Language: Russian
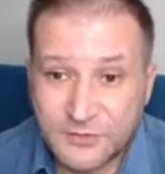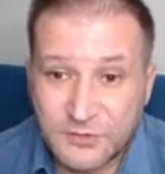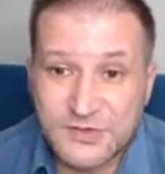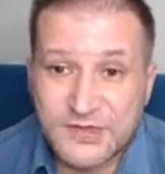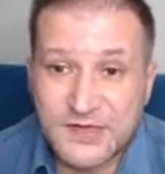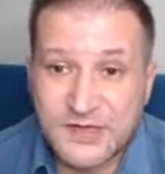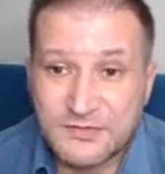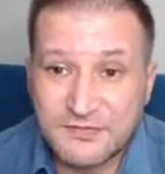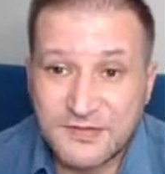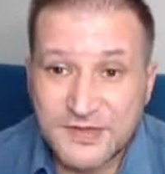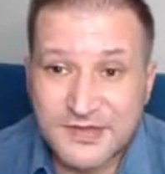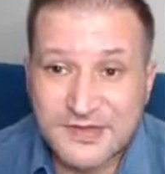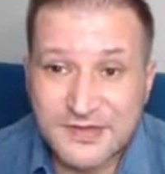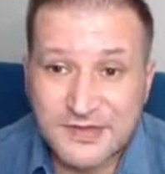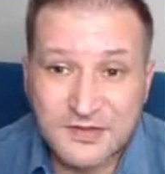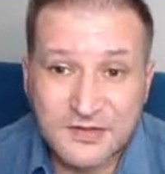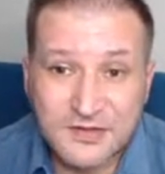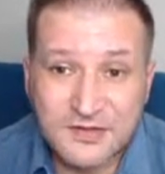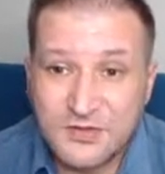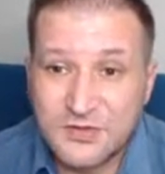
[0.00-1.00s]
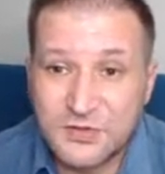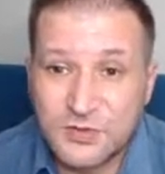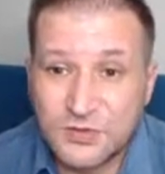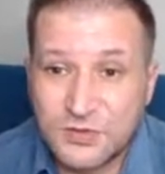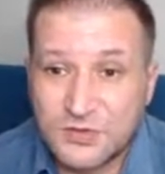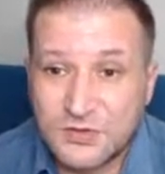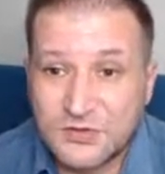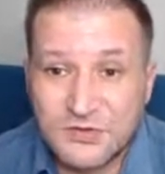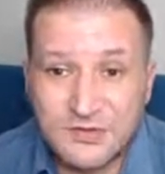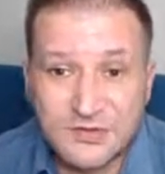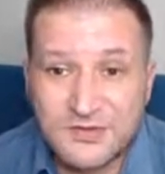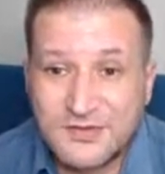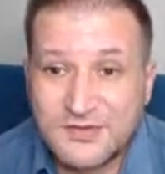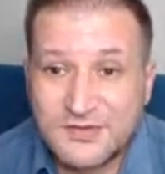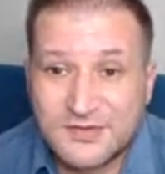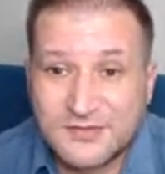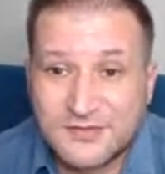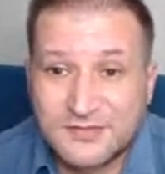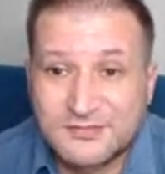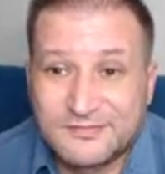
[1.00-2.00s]
Ну, соответственно,
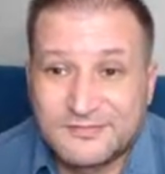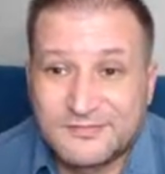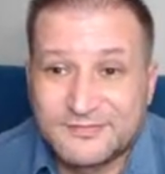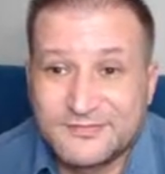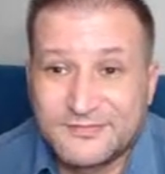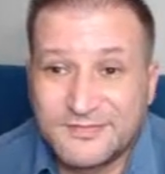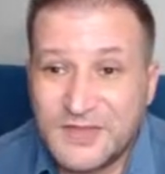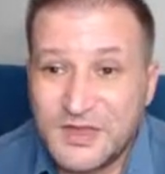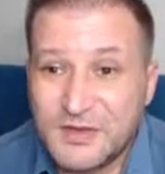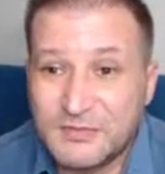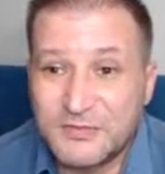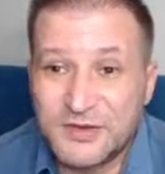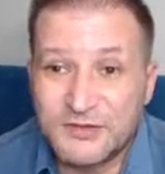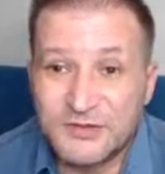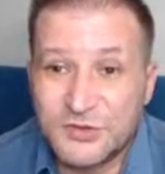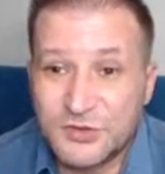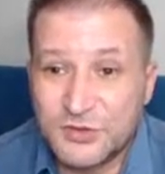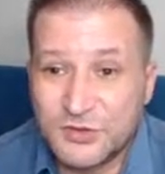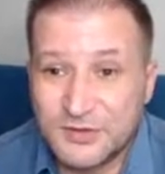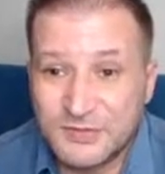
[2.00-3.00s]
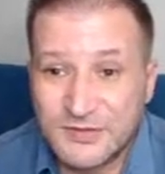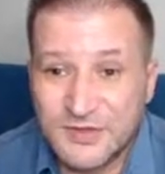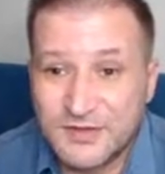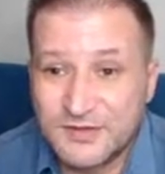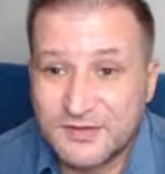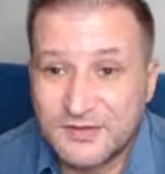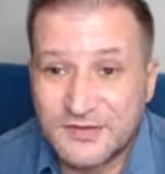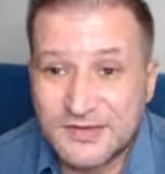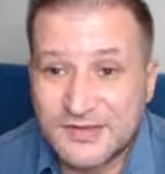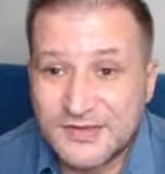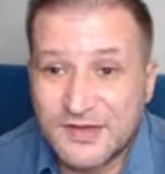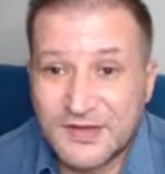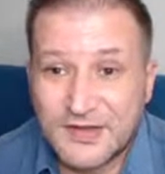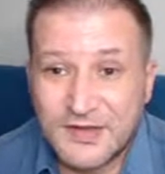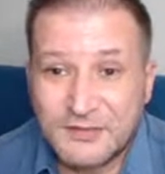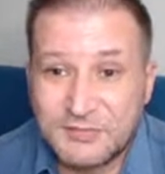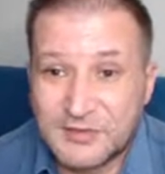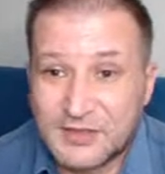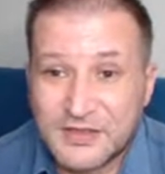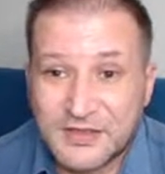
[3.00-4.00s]
никто э, не приведет мне
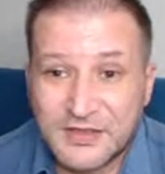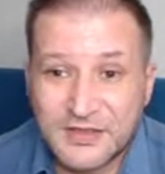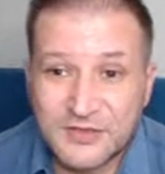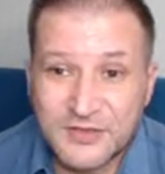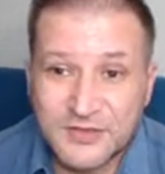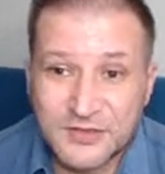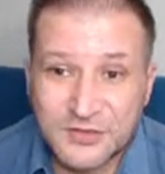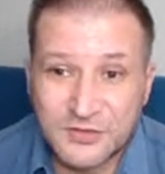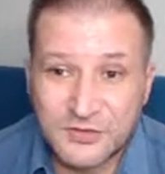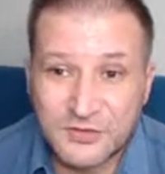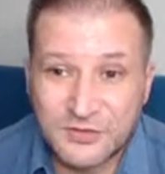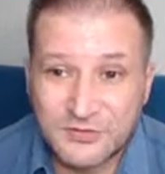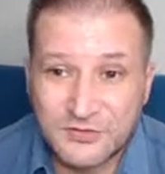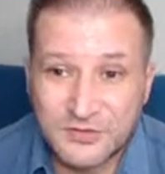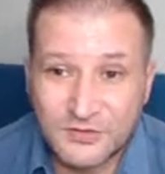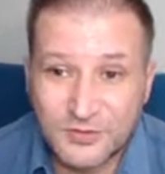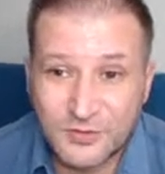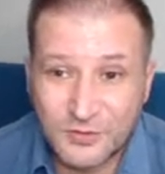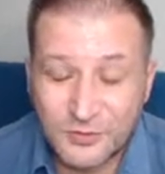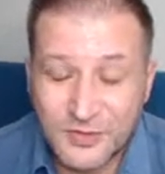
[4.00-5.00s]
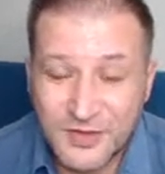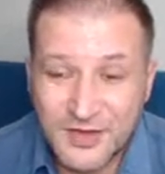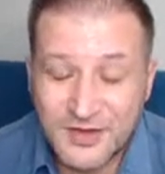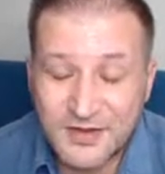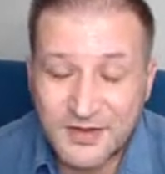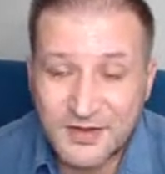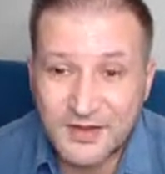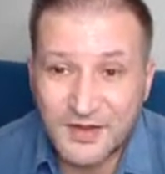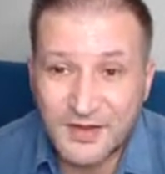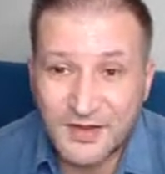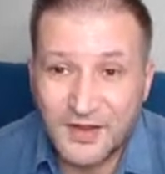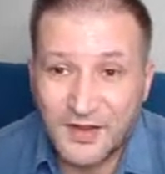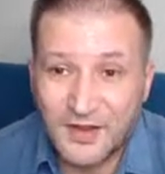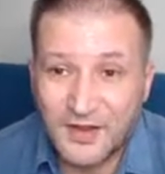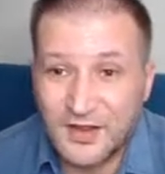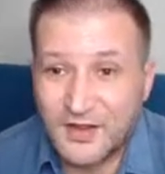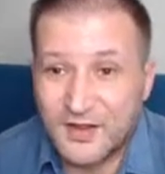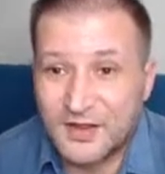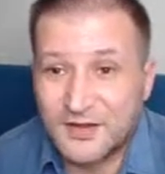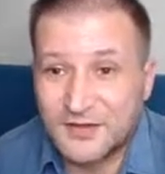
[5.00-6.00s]
за полторы тысячи рублей
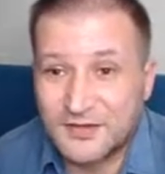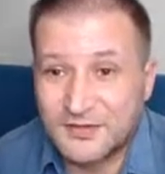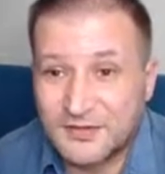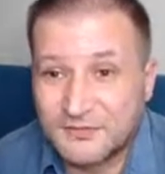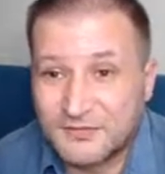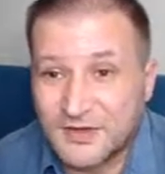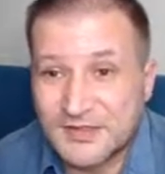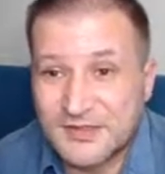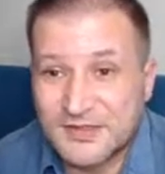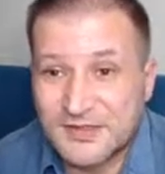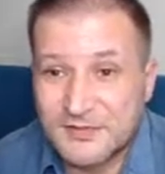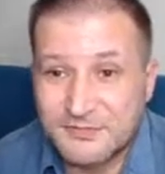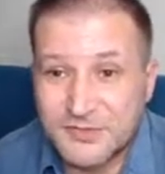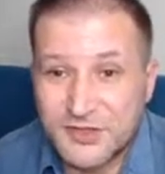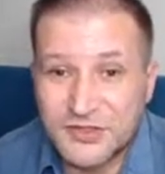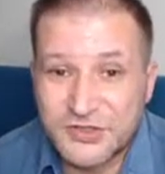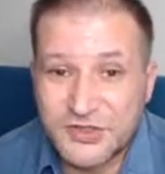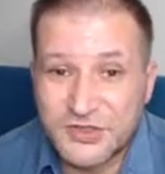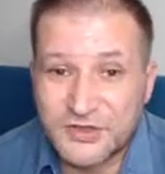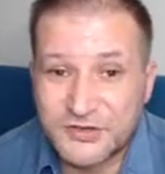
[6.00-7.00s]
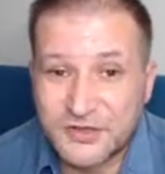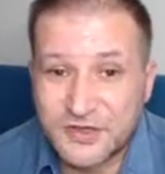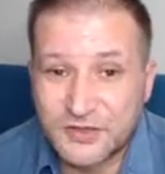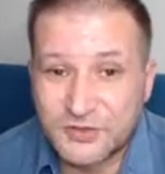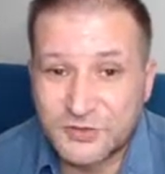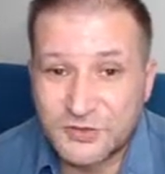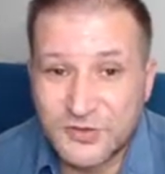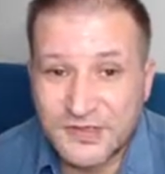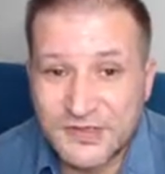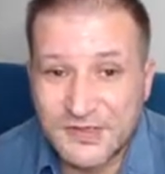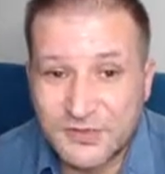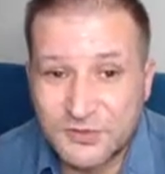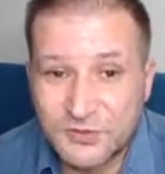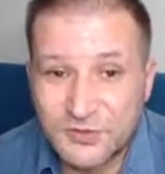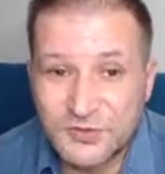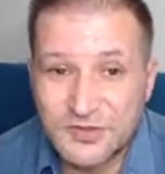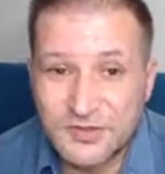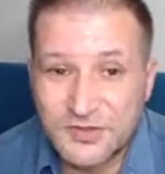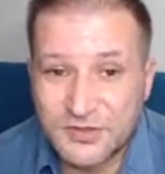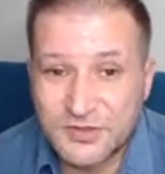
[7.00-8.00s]
25 а, человек, которые
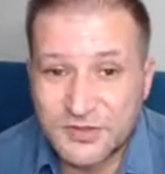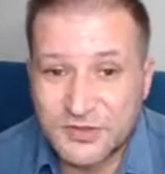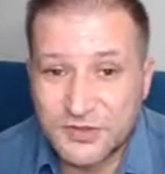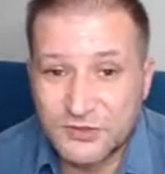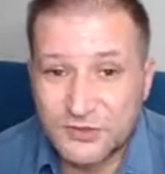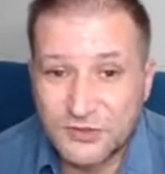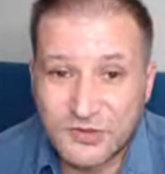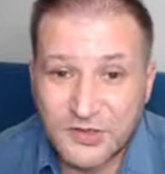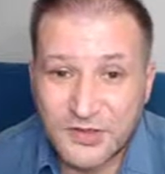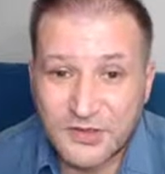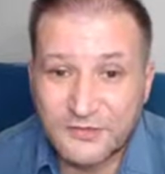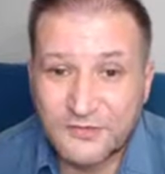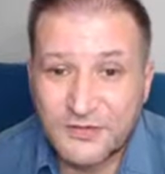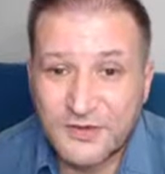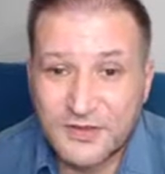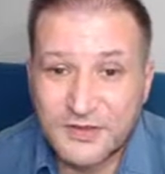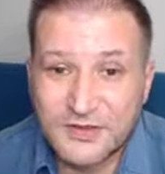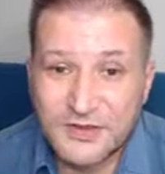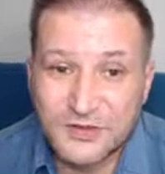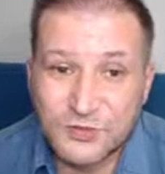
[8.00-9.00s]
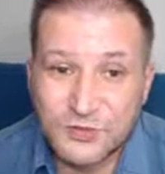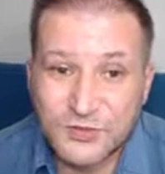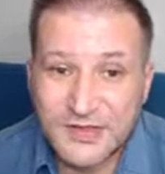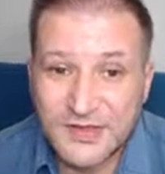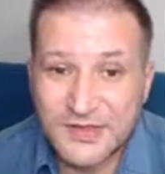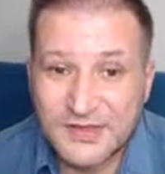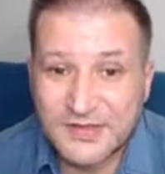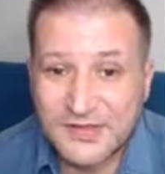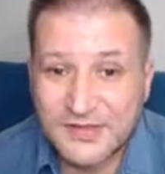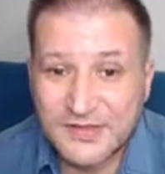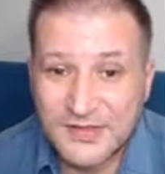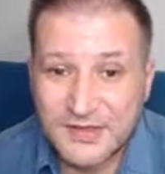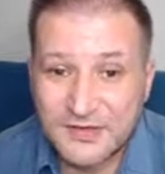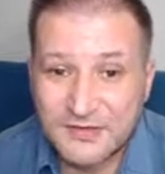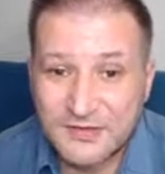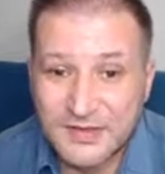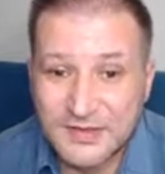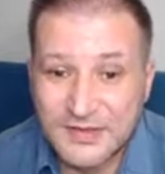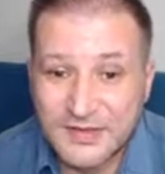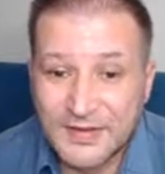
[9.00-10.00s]
зайдут на 1000 долларов. И это нужно
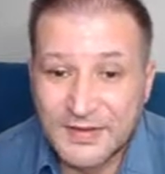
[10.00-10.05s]
осознавать.